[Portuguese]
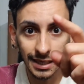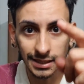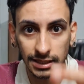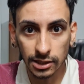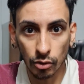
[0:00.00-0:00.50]
às
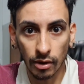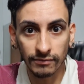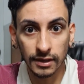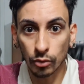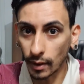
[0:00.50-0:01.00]

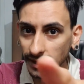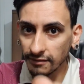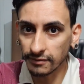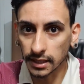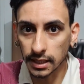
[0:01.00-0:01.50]
19,
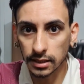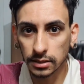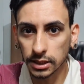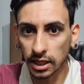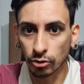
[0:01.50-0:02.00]
quarta-feira,
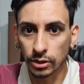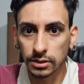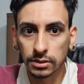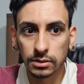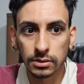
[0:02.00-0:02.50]
dia
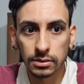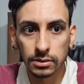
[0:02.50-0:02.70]
2.